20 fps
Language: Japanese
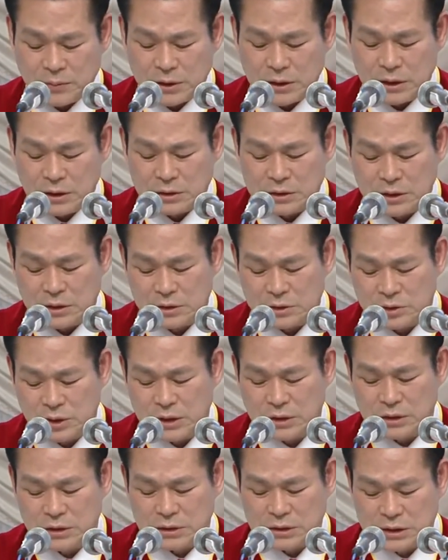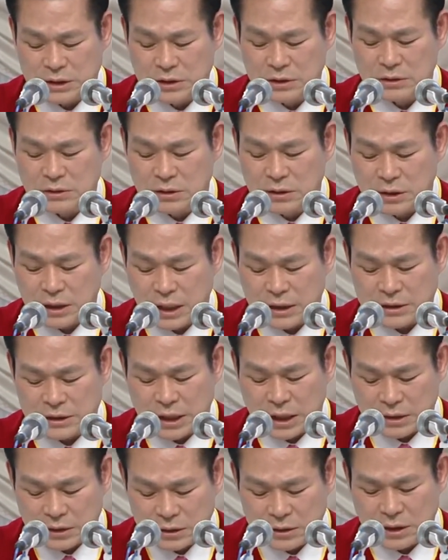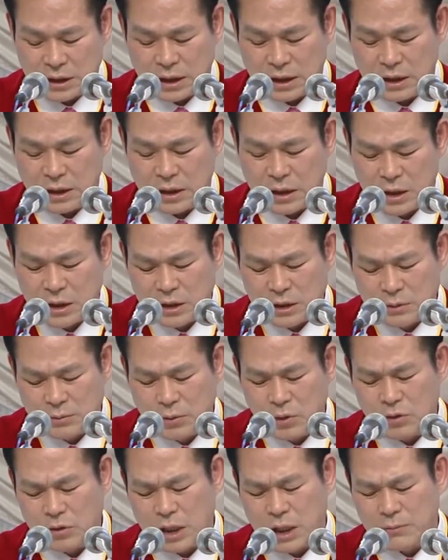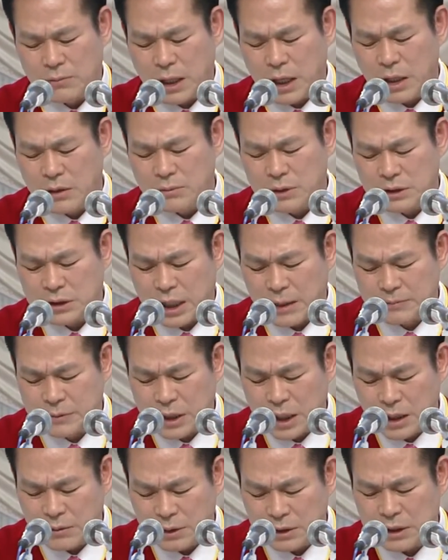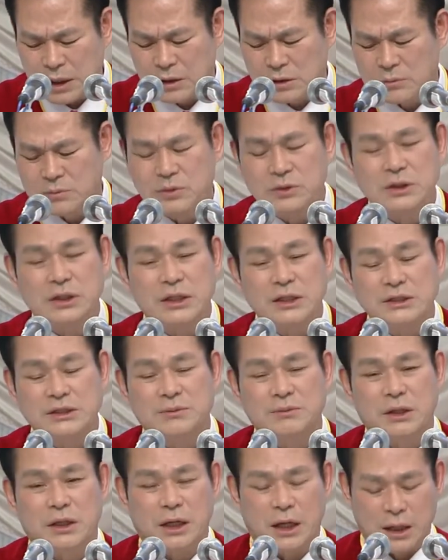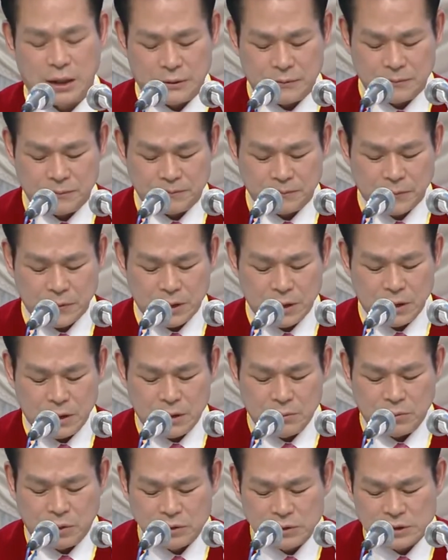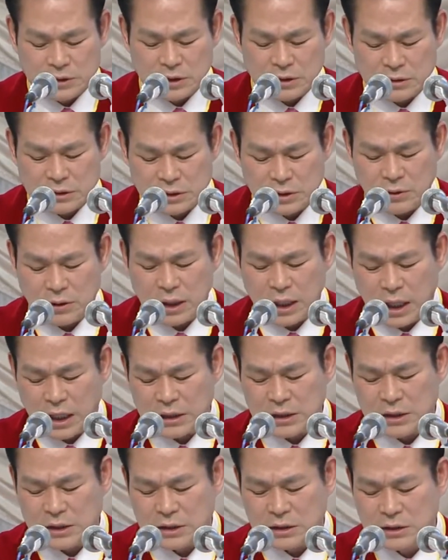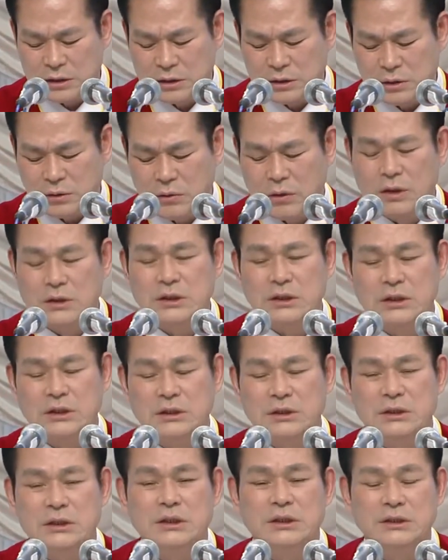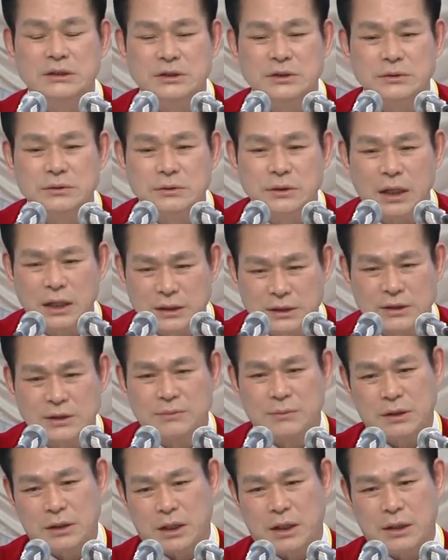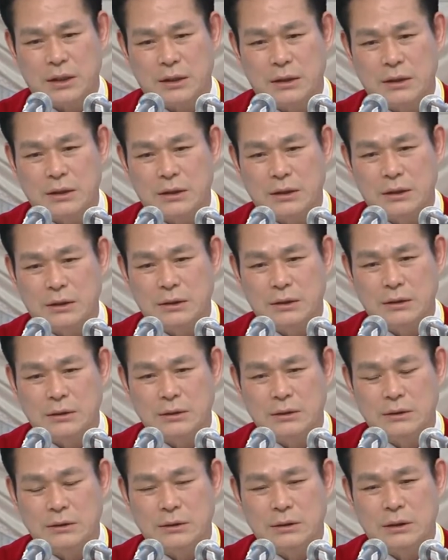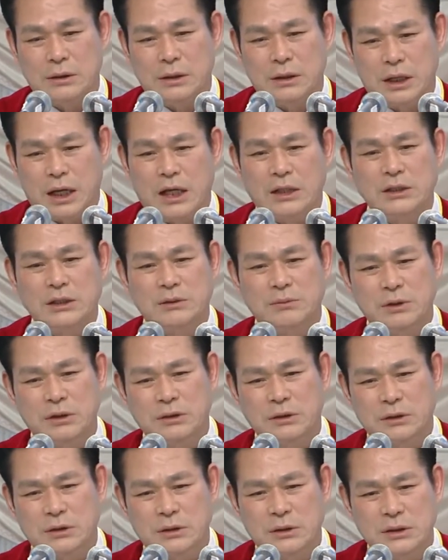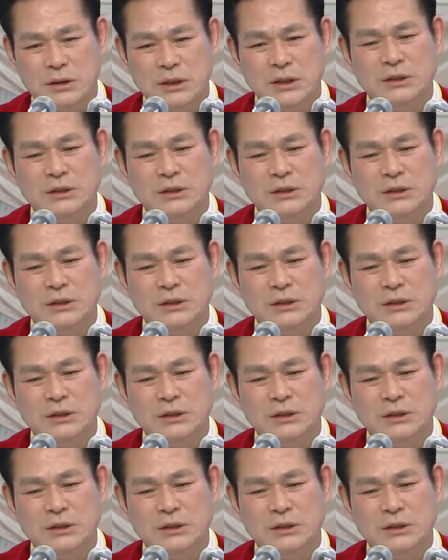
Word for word: 私は特に罪を犯していないようなのに、なんとなく重苦し重苦しいと思う方がいるでしょうか。本性の中の悪がその原因かもしれません。